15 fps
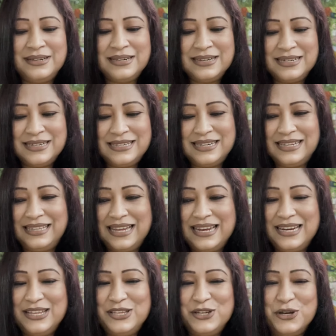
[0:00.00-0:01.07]
শীতের
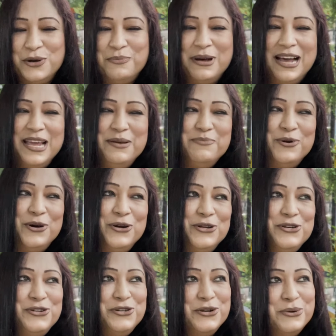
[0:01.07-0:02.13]
ছোঁয়ায় মোর
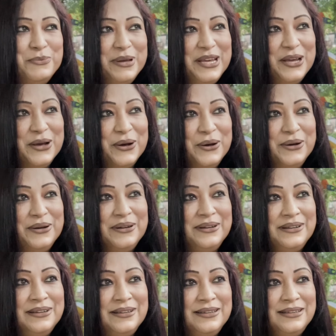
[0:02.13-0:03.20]
সুমিও
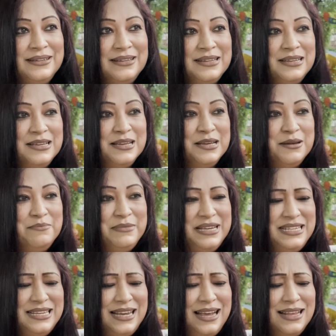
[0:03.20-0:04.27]

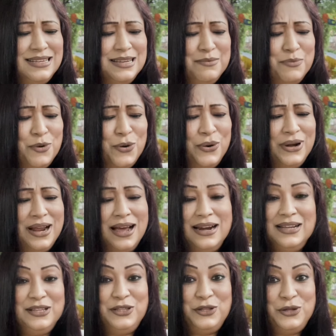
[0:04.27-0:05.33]
ভিজে গেছে মন
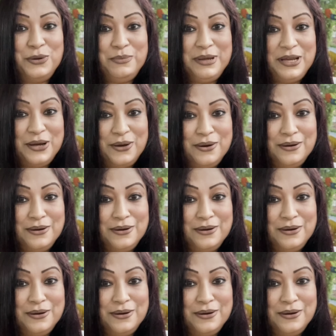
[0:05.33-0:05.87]
আর তুমিও